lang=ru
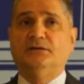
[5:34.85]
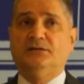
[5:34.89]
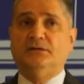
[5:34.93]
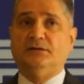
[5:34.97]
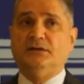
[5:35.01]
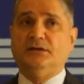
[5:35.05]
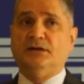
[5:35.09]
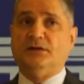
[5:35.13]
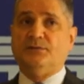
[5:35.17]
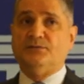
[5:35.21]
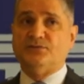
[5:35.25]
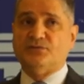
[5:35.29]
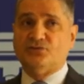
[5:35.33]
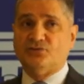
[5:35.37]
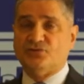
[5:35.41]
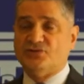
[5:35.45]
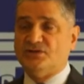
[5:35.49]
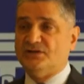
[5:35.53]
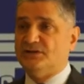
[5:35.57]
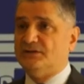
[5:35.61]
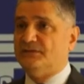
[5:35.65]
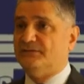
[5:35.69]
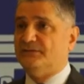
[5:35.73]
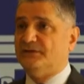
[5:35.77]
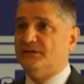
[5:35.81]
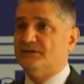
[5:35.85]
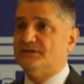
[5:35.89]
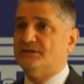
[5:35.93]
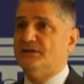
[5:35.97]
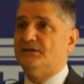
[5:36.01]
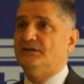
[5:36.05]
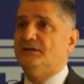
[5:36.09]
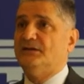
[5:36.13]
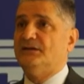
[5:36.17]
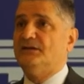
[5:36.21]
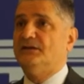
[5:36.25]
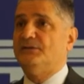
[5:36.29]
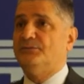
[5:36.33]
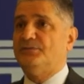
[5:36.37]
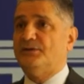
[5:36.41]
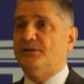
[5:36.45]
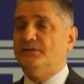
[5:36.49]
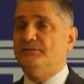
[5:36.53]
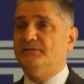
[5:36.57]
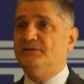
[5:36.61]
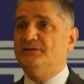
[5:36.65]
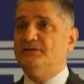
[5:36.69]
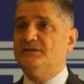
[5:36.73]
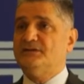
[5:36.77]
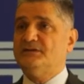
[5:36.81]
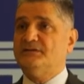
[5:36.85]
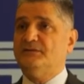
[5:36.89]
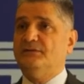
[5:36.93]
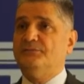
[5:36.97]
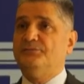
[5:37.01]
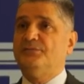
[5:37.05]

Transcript: для обсуждения в национальное правительство.